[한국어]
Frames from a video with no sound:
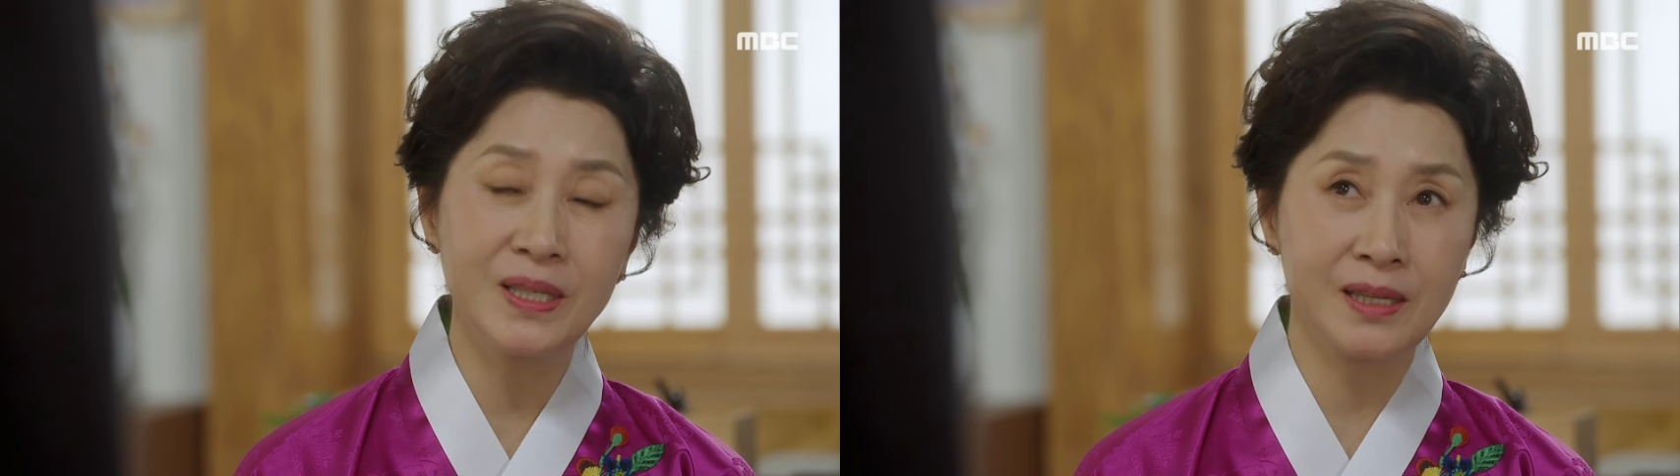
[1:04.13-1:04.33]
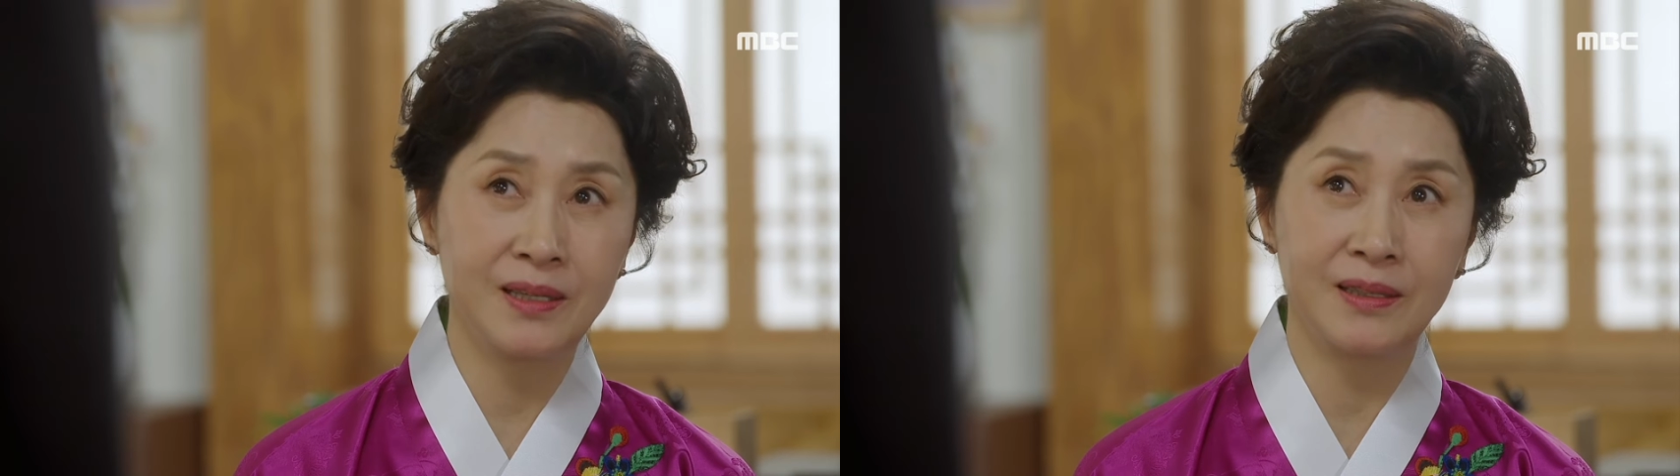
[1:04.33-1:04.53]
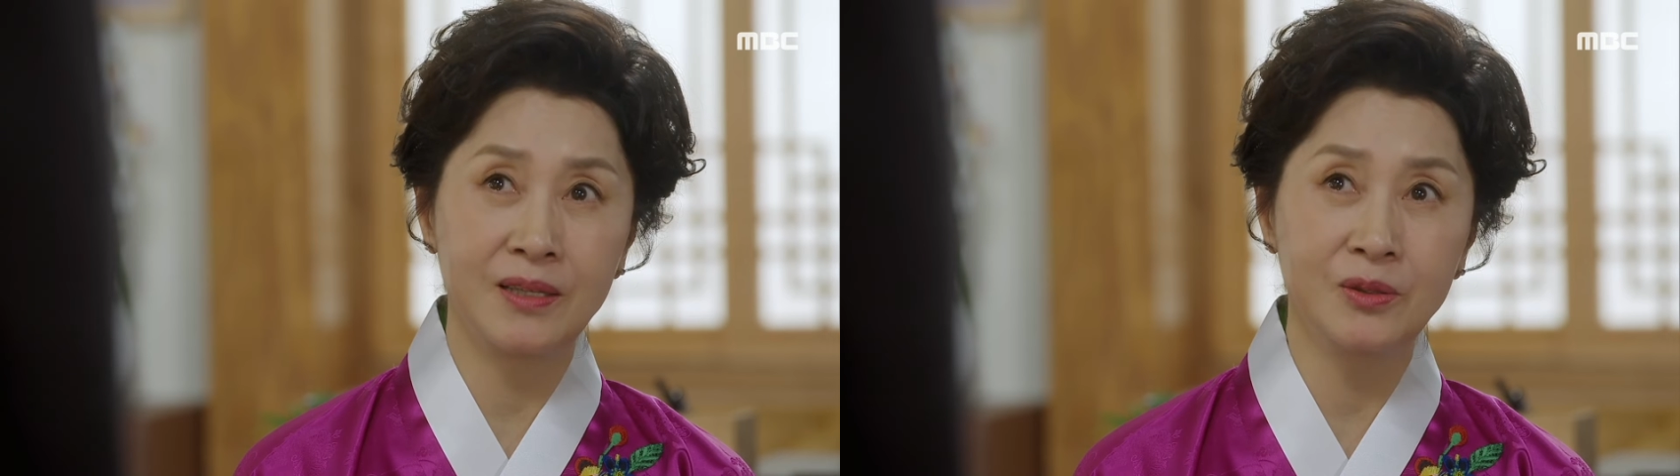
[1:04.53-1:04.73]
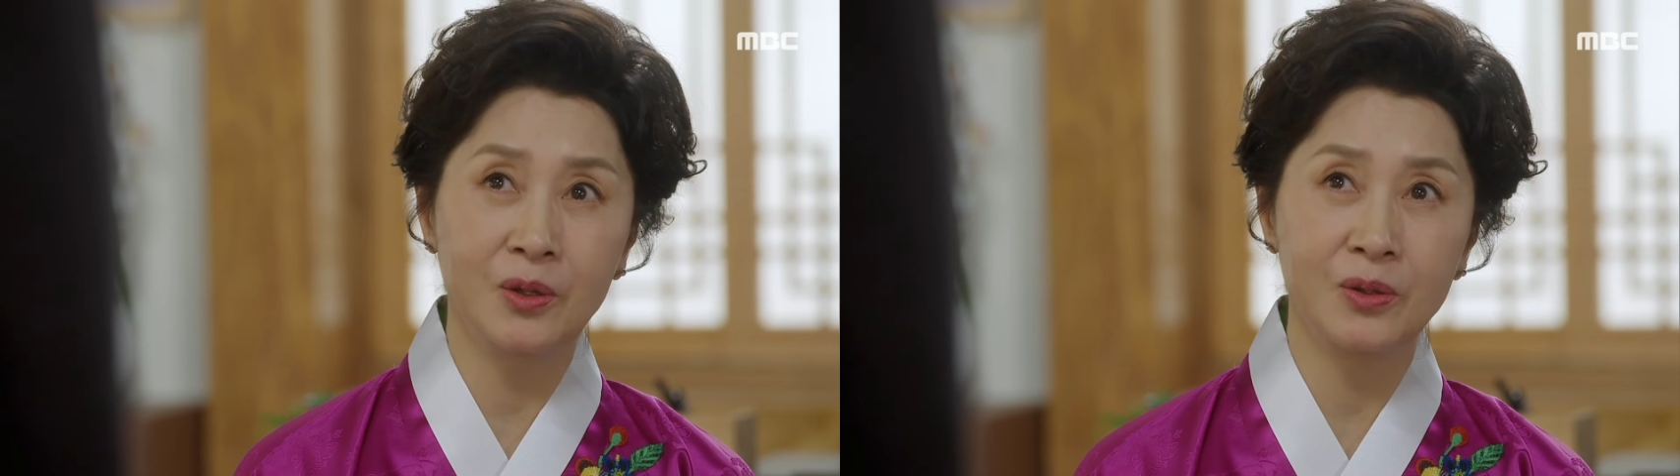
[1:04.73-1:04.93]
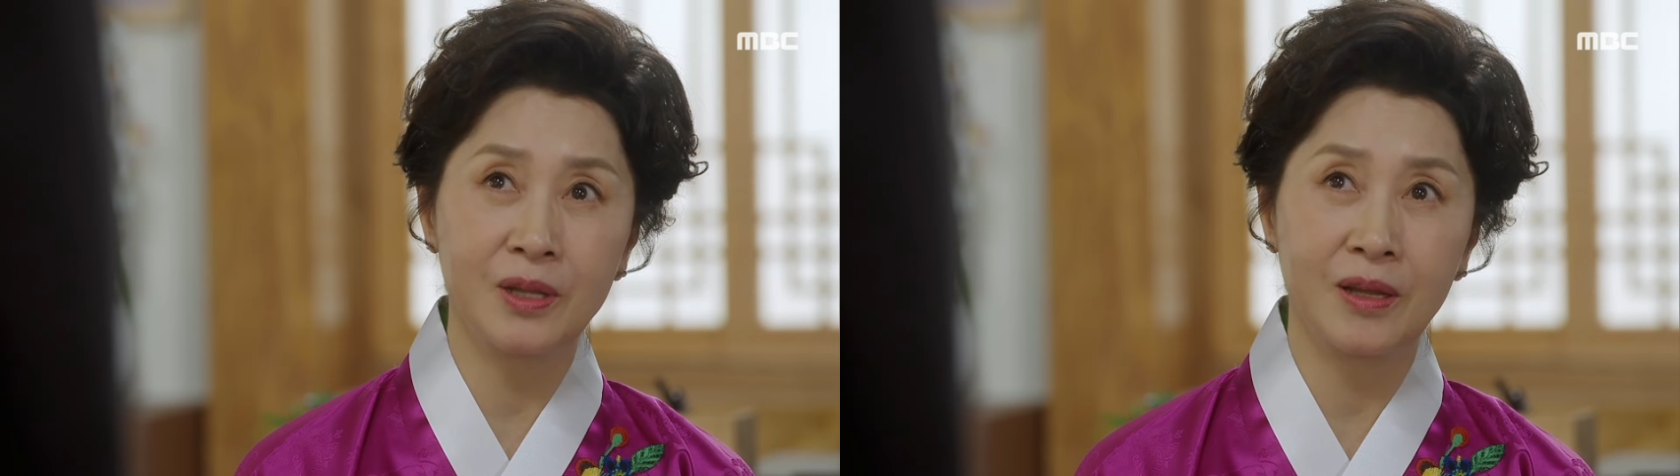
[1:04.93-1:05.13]
사이가 되는
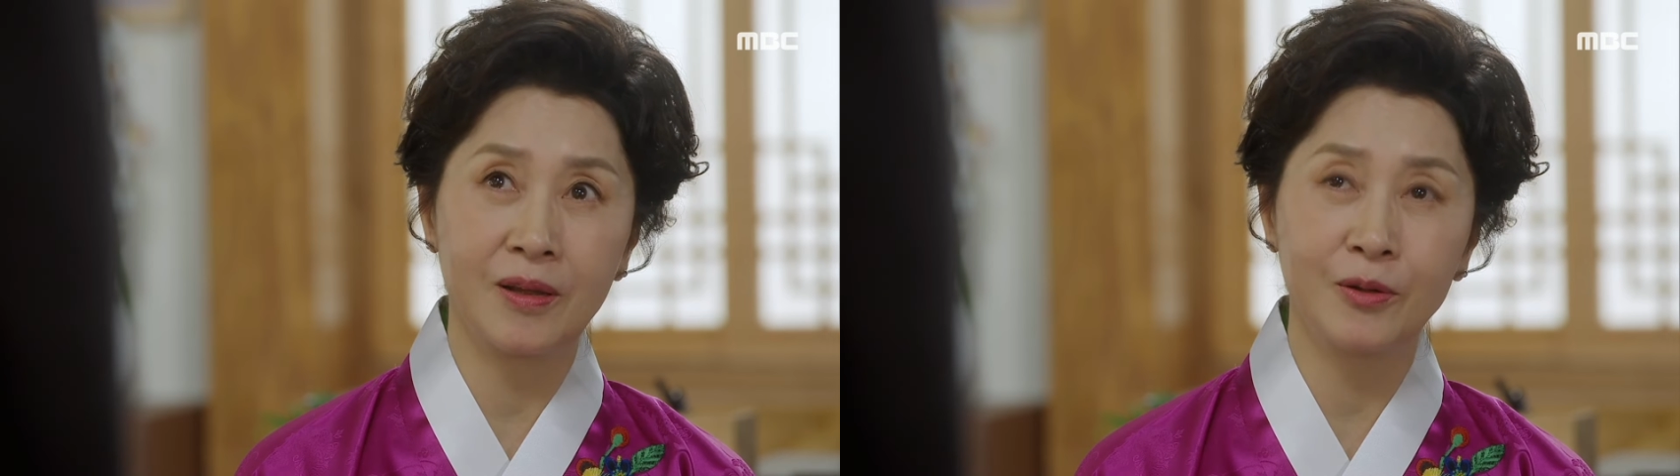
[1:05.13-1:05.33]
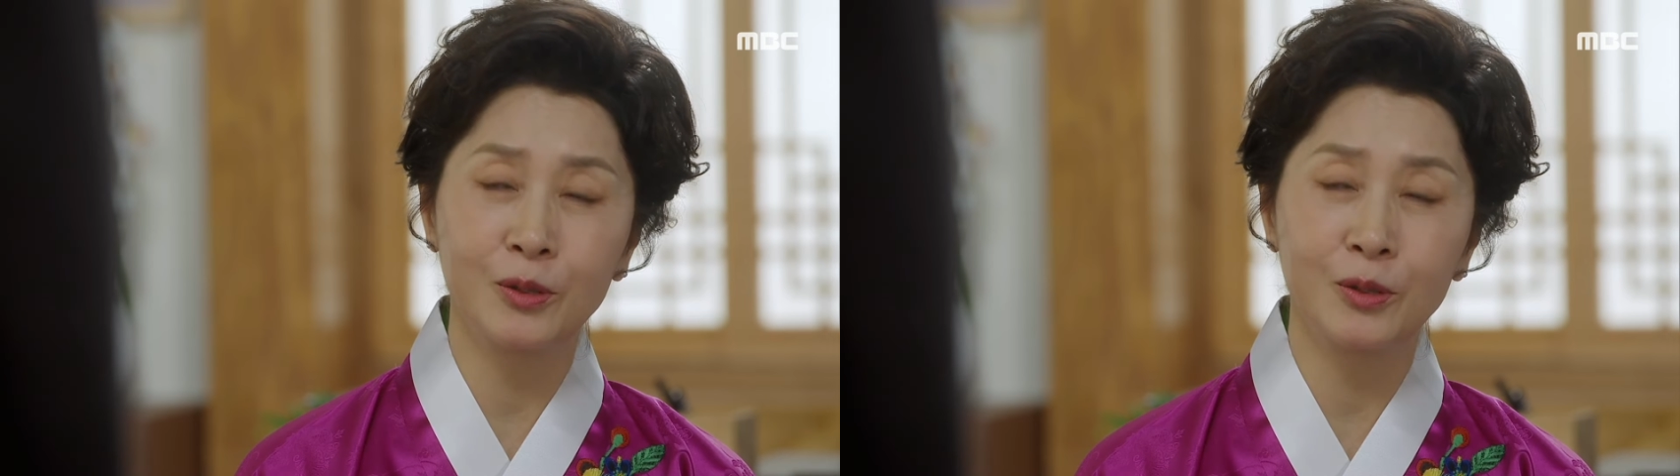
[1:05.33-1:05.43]
건데